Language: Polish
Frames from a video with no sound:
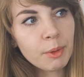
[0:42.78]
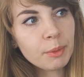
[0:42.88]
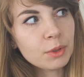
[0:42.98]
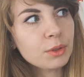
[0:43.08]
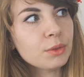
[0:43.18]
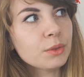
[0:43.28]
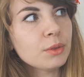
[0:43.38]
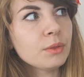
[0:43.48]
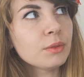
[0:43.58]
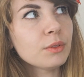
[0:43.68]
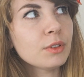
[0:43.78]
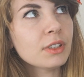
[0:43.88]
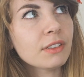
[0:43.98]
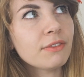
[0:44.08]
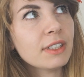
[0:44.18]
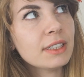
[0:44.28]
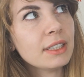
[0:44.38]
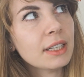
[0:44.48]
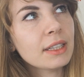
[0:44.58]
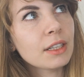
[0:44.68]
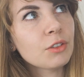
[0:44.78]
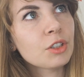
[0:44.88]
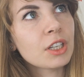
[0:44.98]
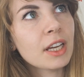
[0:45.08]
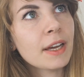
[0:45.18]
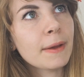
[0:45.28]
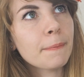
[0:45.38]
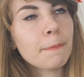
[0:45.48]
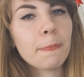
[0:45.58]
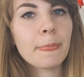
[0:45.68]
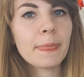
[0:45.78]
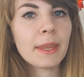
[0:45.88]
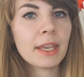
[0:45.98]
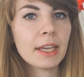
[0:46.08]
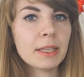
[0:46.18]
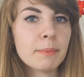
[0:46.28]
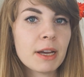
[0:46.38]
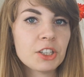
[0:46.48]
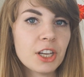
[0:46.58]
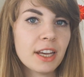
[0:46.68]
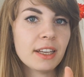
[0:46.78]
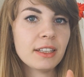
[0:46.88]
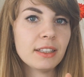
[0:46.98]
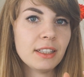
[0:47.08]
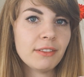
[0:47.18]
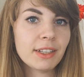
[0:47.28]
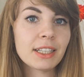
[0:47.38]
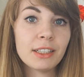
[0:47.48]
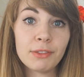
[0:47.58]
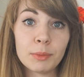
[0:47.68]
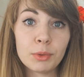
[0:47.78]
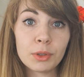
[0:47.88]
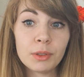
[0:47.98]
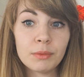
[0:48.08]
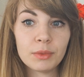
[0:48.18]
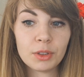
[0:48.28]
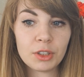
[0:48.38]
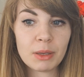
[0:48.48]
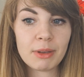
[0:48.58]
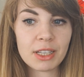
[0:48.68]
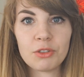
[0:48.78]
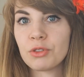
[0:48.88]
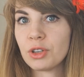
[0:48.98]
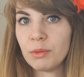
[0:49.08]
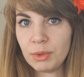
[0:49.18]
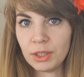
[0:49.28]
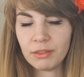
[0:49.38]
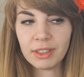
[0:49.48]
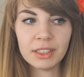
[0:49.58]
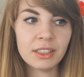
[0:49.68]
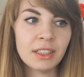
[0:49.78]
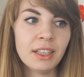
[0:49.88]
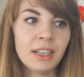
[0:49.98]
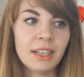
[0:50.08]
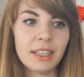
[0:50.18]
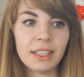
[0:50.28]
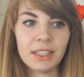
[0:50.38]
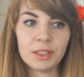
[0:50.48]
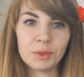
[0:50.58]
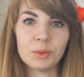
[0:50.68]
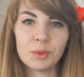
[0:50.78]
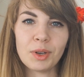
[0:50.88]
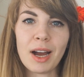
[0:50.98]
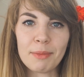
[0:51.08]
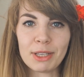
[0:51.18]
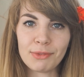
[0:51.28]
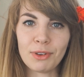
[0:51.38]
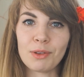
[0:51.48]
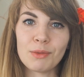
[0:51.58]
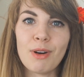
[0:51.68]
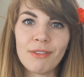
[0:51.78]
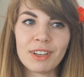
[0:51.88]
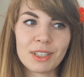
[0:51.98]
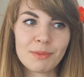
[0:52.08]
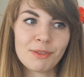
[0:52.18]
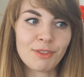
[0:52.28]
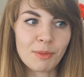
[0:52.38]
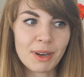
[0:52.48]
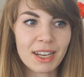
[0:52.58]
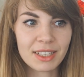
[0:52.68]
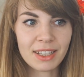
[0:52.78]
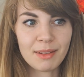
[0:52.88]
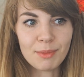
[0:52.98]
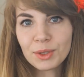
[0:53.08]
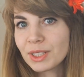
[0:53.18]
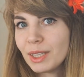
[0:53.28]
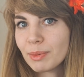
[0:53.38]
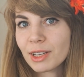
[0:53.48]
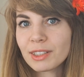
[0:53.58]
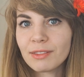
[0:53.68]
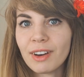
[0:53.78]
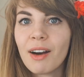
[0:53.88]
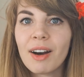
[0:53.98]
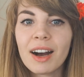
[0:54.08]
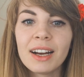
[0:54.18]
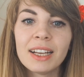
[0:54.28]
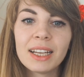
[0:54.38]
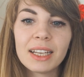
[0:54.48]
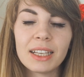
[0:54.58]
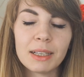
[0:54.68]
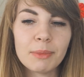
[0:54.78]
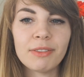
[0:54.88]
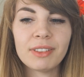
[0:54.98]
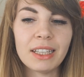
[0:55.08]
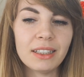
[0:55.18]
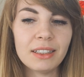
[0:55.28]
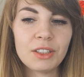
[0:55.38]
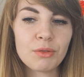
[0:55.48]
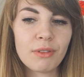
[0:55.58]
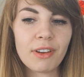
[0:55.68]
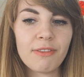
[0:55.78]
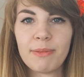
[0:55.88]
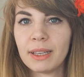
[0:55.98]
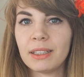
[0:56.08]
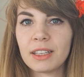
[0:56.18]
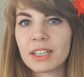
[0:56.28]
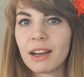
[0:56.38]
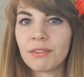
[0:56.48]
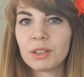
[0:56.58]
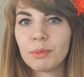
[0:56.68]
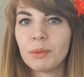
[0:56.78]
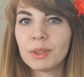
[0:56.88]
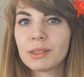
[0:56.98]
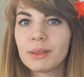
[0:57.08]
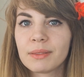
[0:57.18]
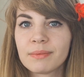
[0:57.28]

po prostu to jest kwestia tego, że kiedy ma się niewielki wybór, to trzeba zacząć kombinować i uruchamiać swoją głowę, żeby wyobraźnia mocniej pracowała. Chyba wtedy człowiek wpada na ciekawsze pomysły.